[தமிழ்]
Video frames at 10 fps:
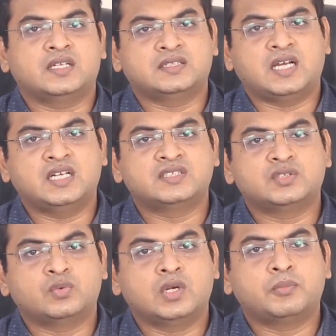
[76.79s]
அந்த
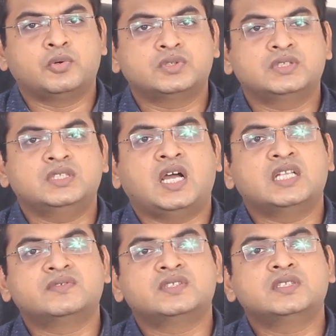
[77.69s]
அலர்ஜன் உள்ளே போகுது
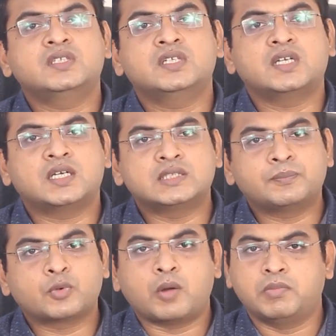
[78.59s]
அது வந்து அந்த
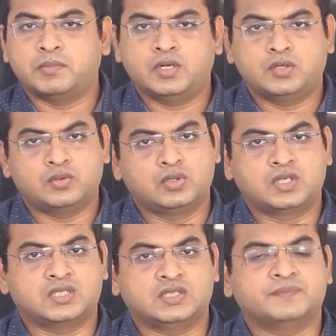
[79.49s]
ப்ராப்ளமாக
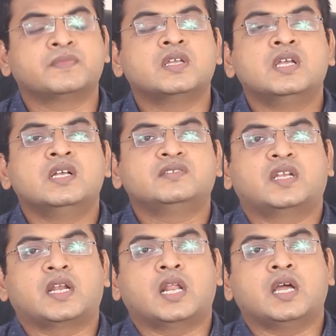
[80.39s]
கொடுக்கறது
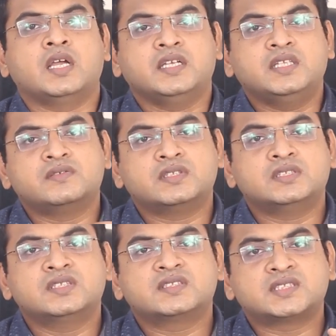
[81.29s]
சரிங்களா இது
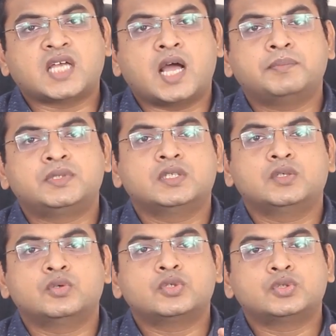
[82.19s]
வந்து சாப்பிட்டு
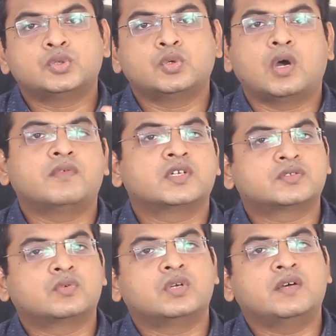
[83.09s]
ஒரு டூ
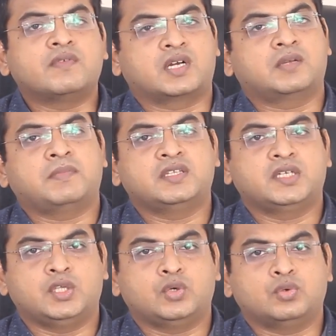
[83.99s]
ஹவர்ஸ்க்குள்ளே வர்ற
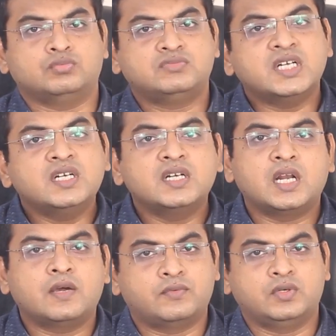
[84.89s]
மாதிரி இருக்கும்
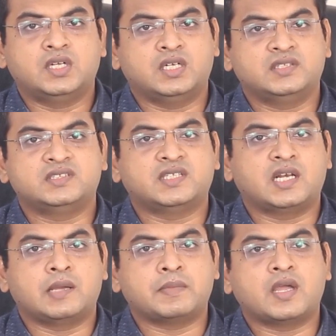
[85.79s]
ஜென்ரலாக ஃபுட் அலர்ஜிஸ்
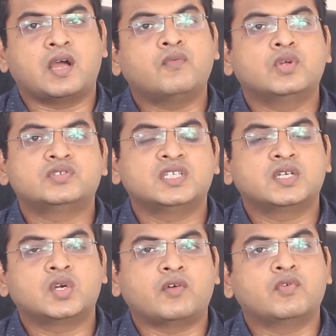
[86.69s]
எல்லாமே அவ்வளோ
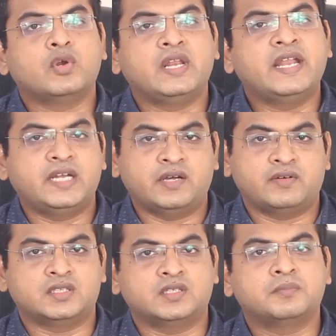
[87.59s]
சீக்கிரம் அவ்வளோ லேட்டாக
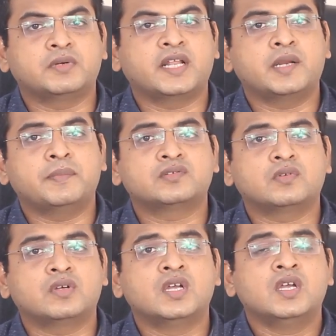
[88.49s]
வராது இப்போ நிறைய பேர்
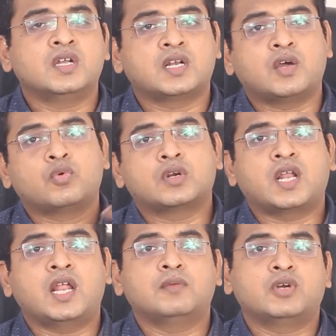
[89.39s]
சொல்லலாம் நான் ஒரு
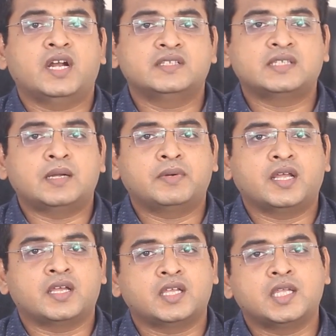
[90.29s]
நாள் முன்னாடி
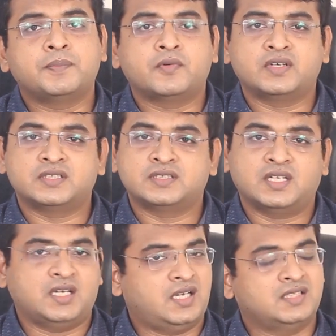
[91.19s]
சாப்பிட்டேன் இப்போ
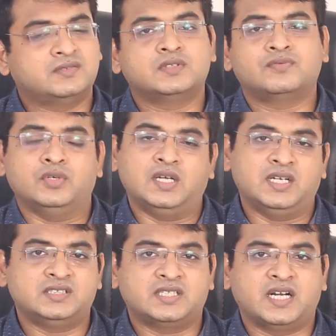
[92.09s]
வருதுன்னா அது வந்து ஃபுட்
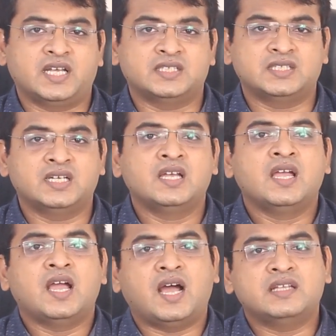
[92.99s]
அலர்ஜி கிடையாதுங்க
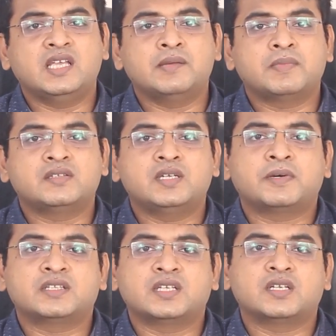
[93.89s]
அதே மாதிரி
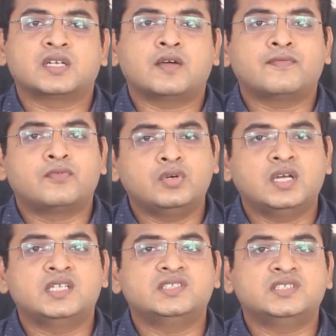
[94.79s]
பார்த்திங்கன்னா ஃபுட்
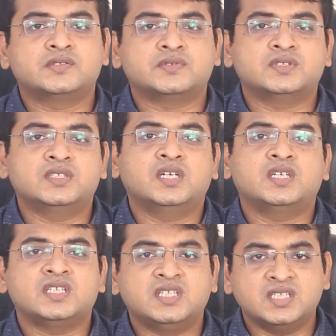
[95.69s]
அலர்ஜிஸ் வந்து
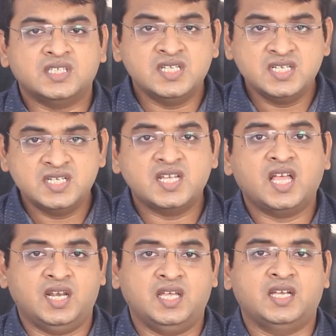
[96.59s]

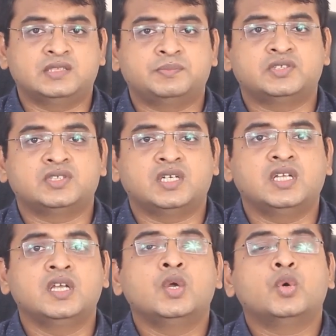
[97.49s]
இந்தியாவில் எஸ்பெஷலி